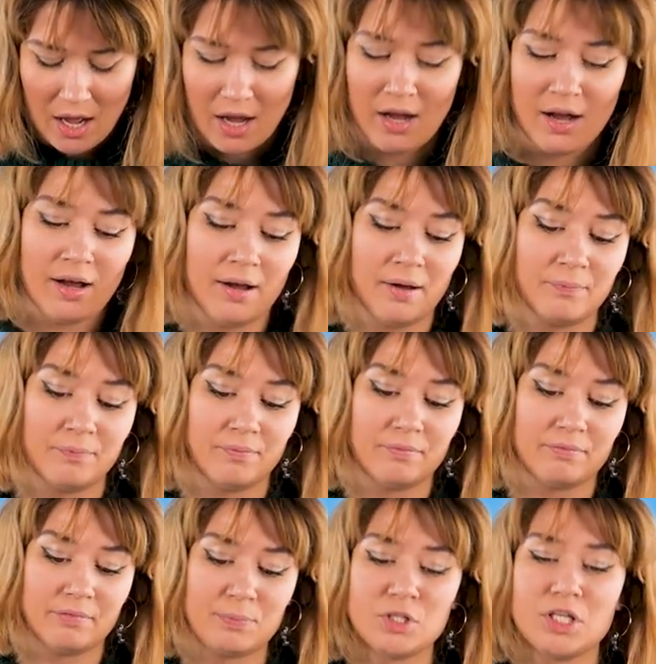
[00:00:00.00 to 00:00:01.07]
Эм,
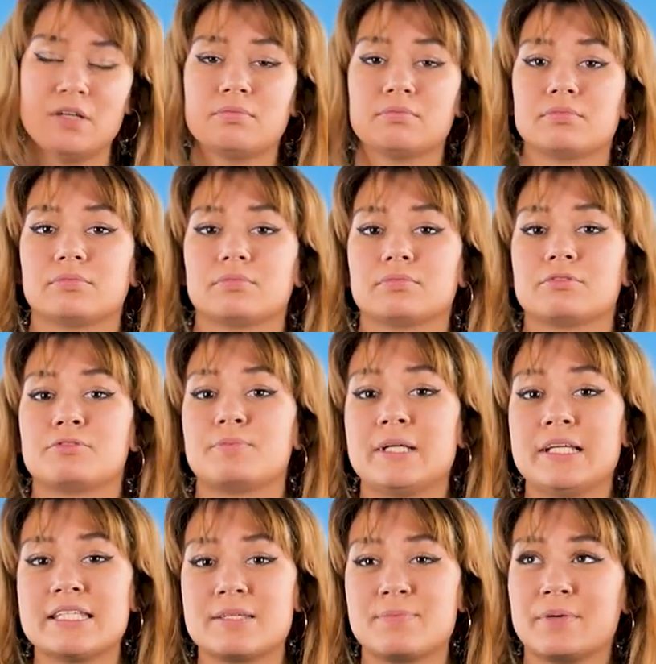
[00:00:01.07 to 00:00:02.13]
вообще, в
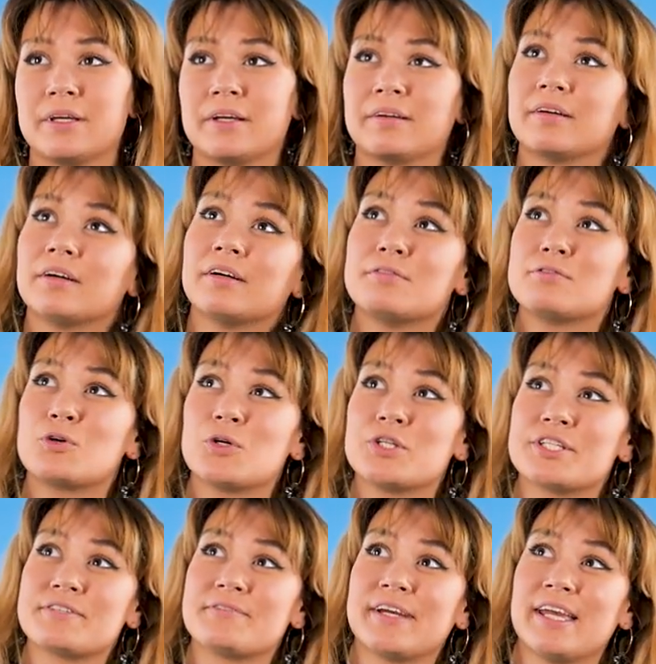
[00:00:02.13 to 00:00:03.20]
принципе, э, в
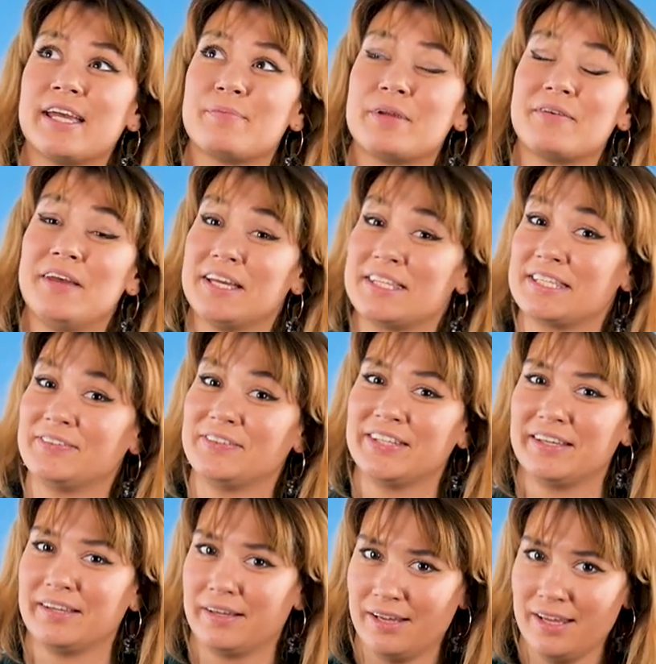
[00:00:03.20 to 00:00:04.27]
ходе своей
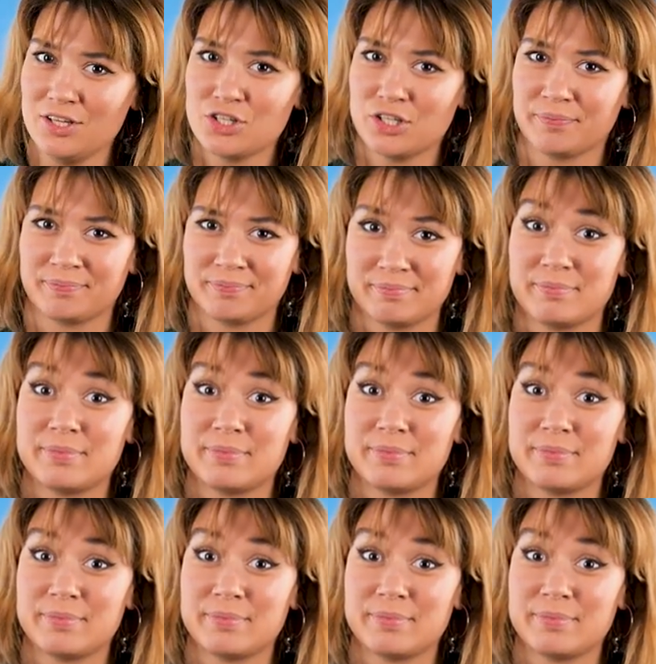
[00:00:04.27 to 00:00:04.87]
приветственной речи,